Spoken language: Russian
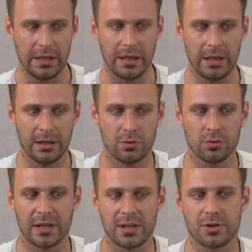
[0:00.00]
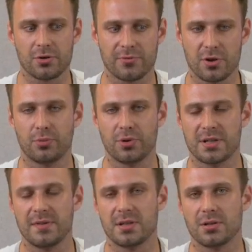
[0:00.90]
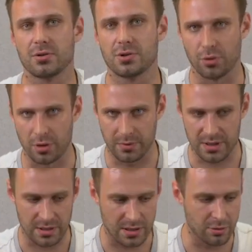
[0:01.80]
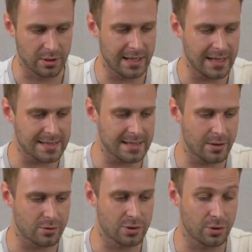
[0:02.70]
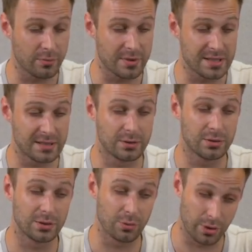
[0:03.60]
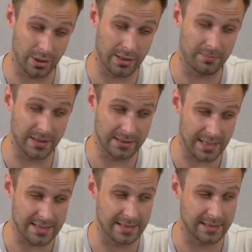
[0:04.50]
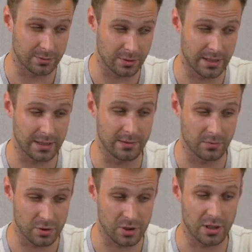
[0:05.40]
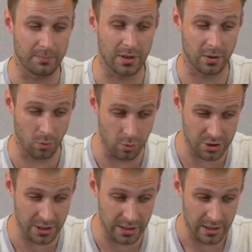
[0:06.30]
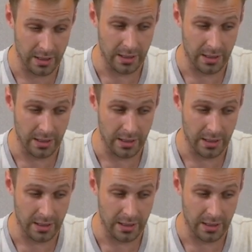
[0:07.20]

И тут, конечно, уже все будет зависеть от стоимости. Насколько я знаю, стоимость той комплектации, которая немножечко покруче,